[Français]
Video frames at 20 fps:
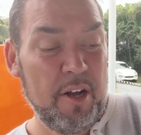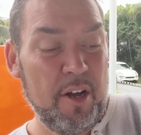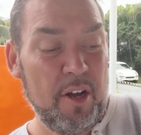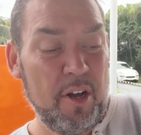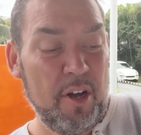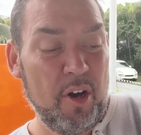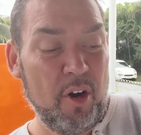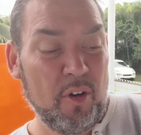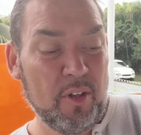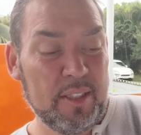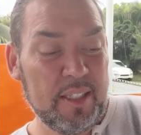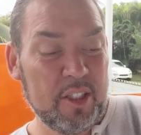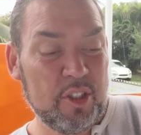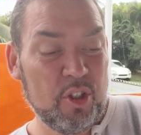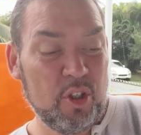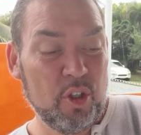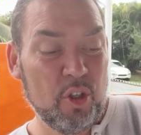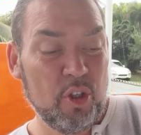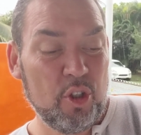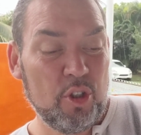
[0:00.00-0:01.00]
Euh, en
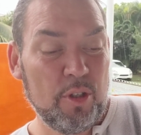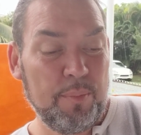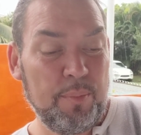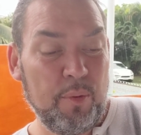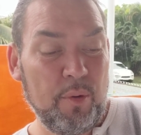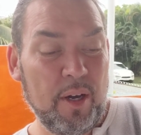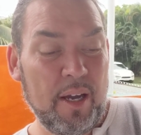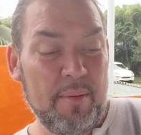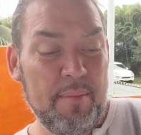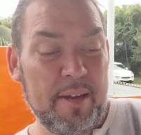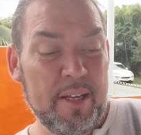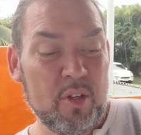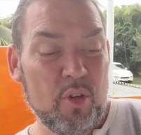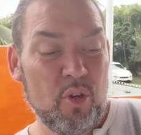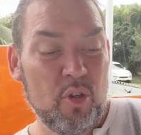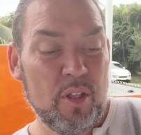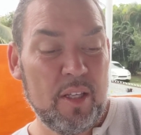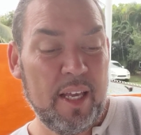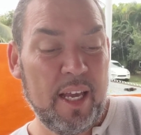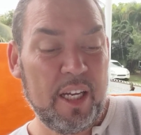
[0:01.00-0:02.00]
sachant que je pourrais mettre
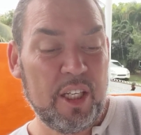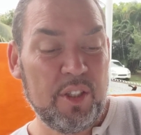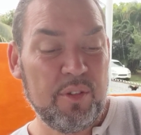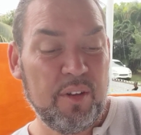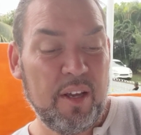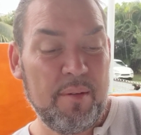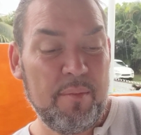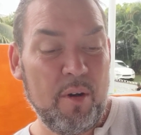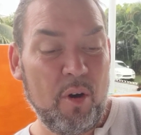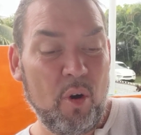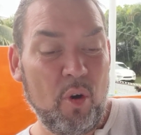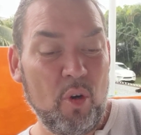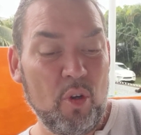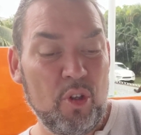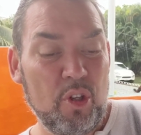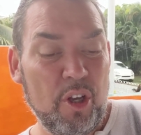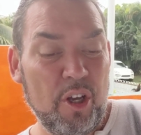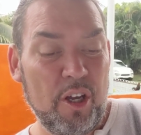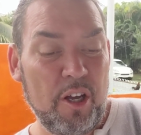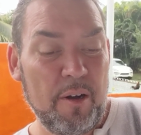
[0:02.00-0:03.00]
une cage vraiment en
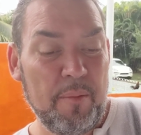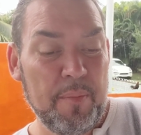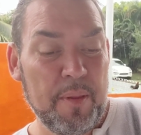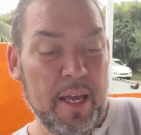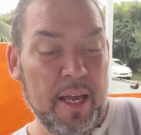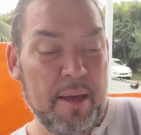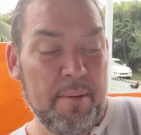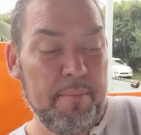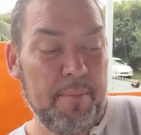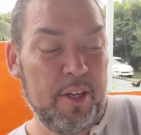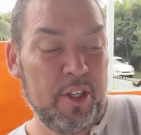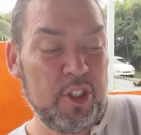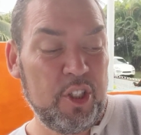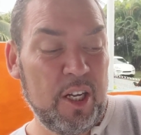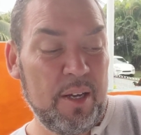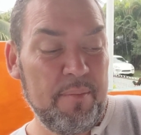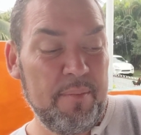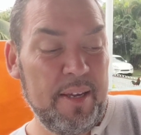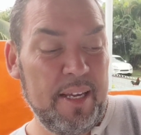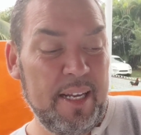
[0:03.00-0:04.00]
hauteur, mais
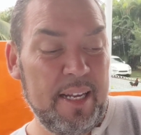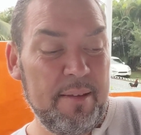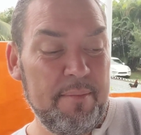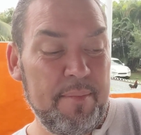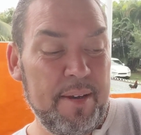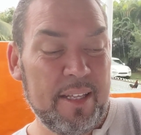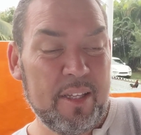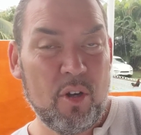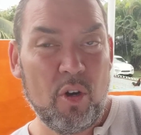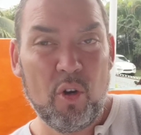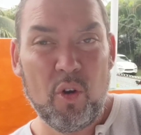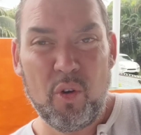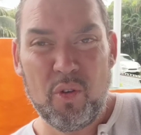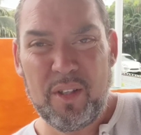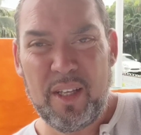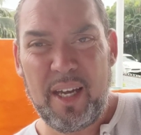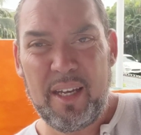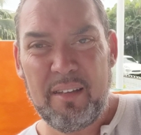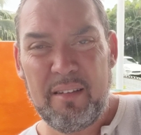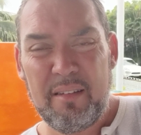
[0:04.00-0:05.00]
jamais les mettre en
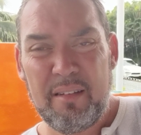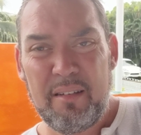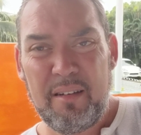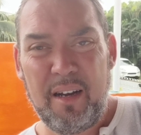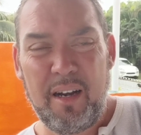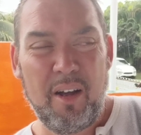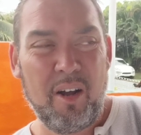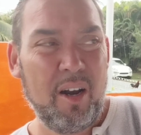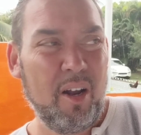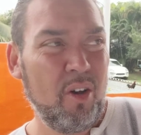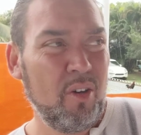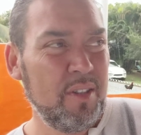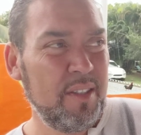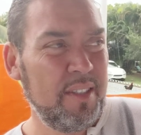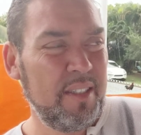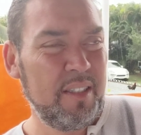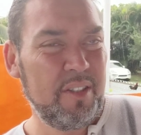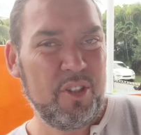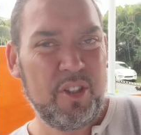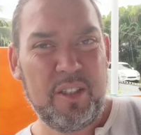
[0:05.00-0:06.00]
contact. Alors là
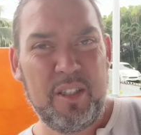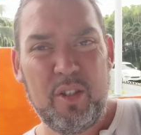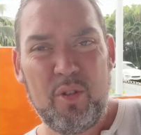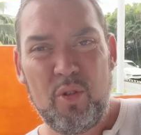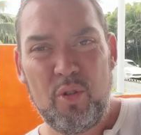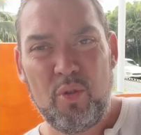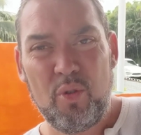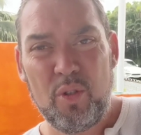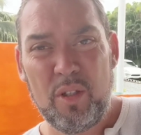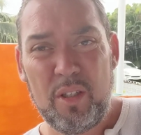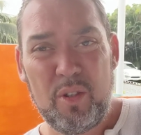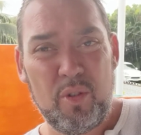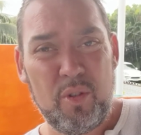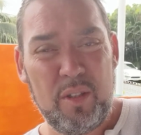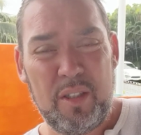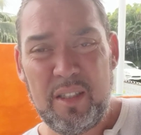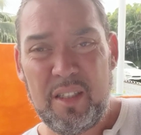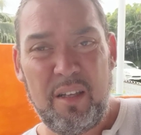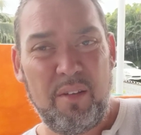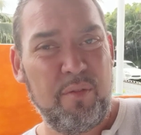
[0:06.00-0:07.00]
aussi, j'ai des tutos qui te
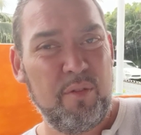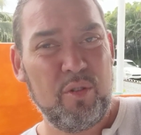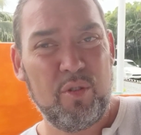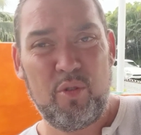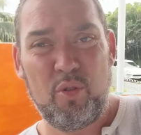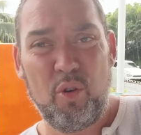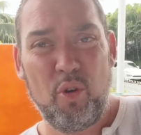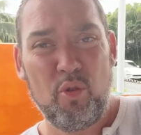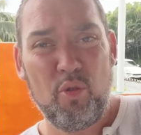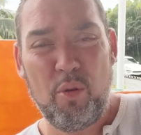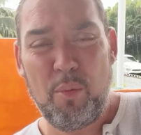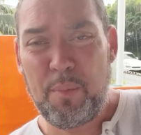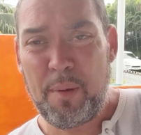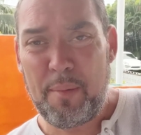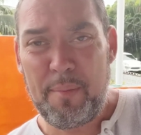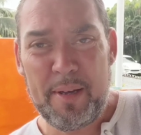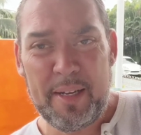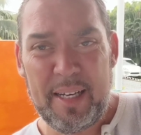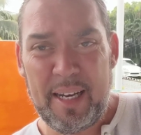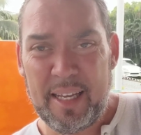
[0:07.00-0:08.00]
disent qu'il faut surtout
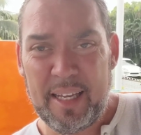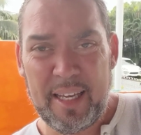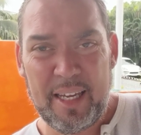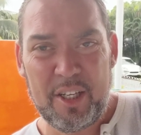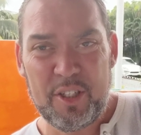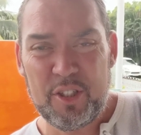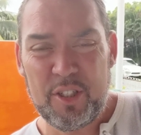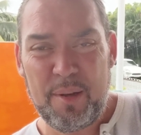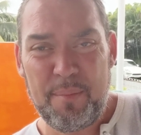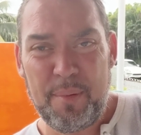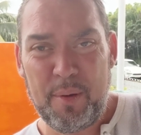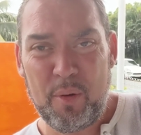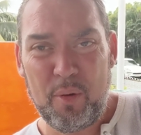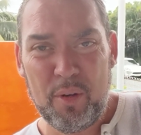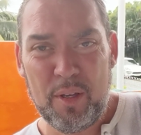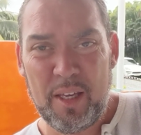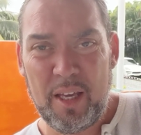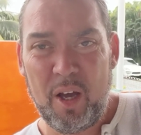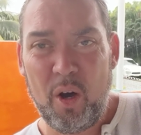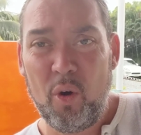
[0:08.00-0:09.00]
pas mettre la cage d'un
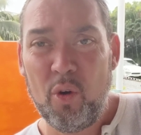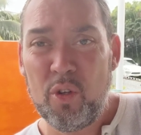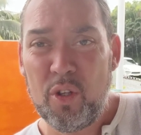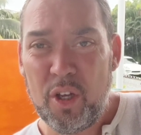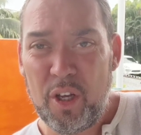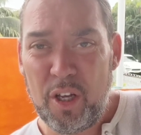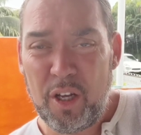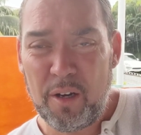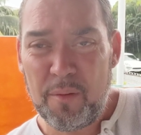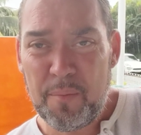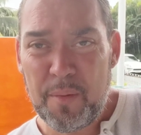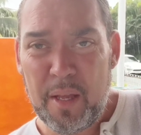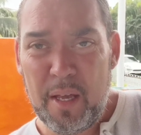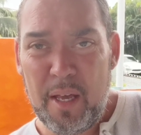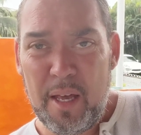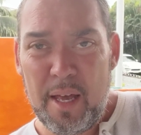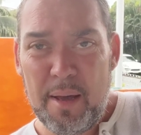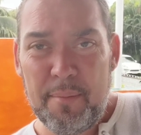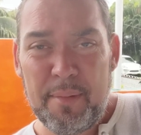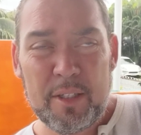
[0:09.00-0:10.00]
perroquet en hauteur,
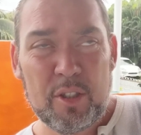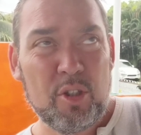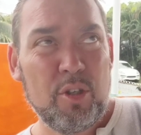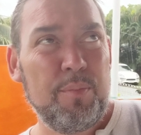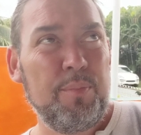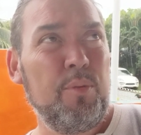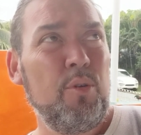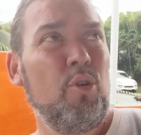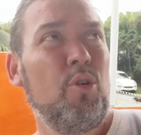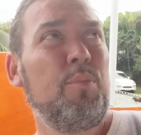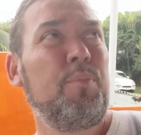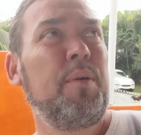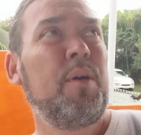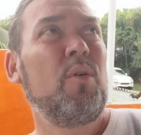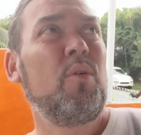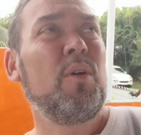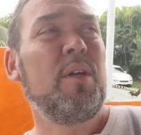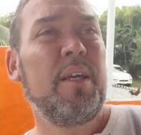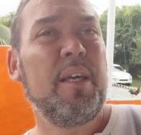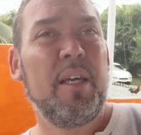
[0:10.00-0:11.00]
parce que plus le
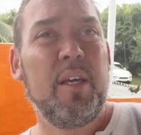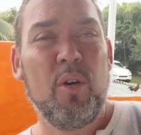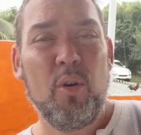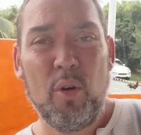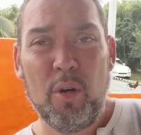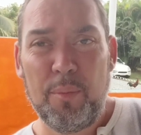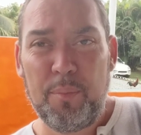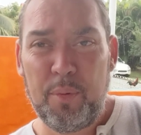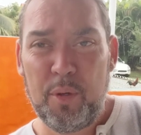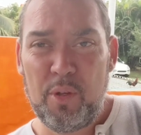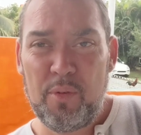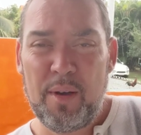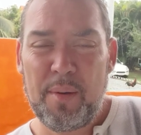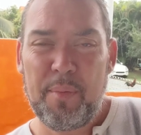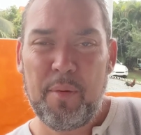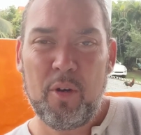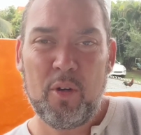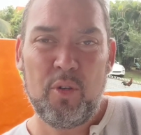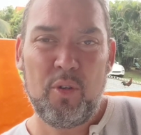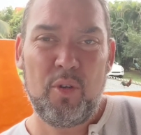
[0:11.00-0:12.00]
perroquet est haut, plus il va
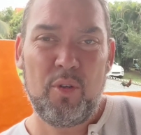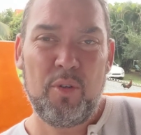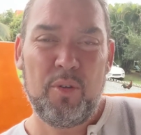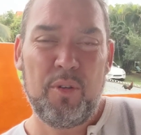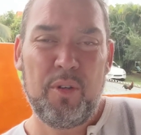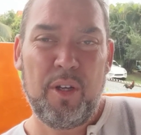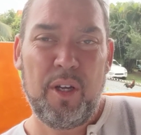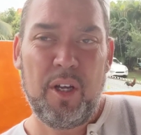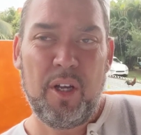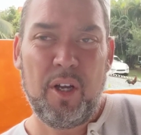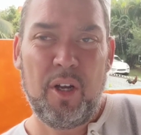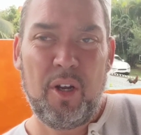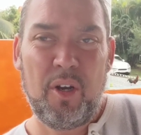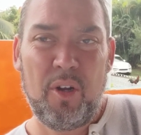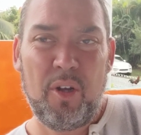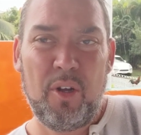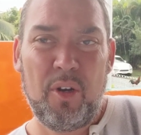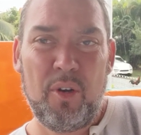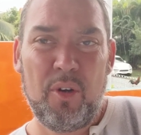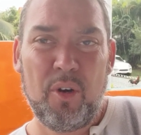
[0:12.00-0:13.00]
prendre le,
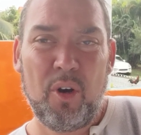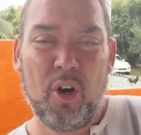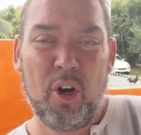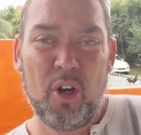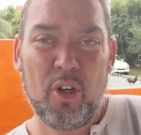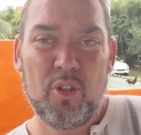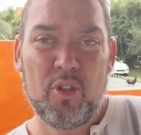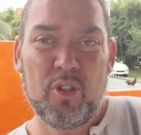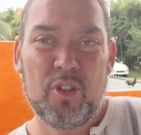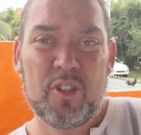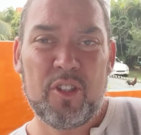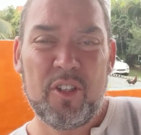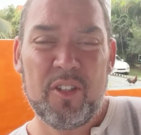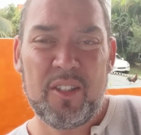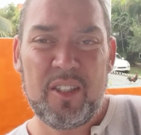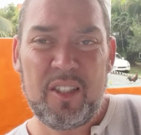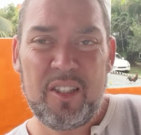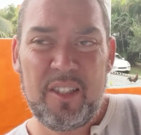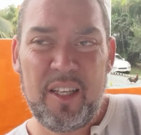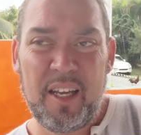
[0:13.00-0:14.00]
le, rôle de
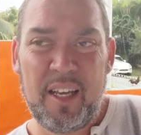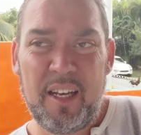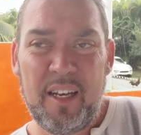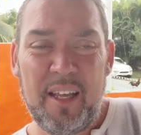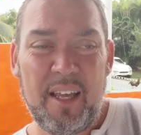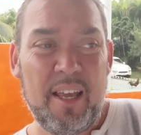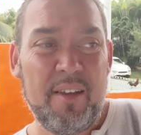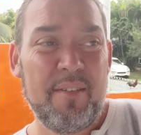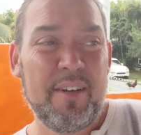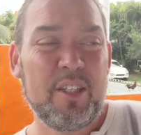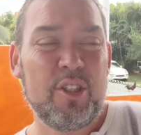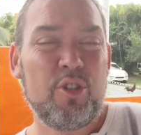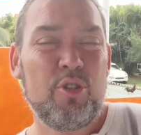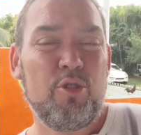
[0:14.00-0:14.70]
sentinelle et il va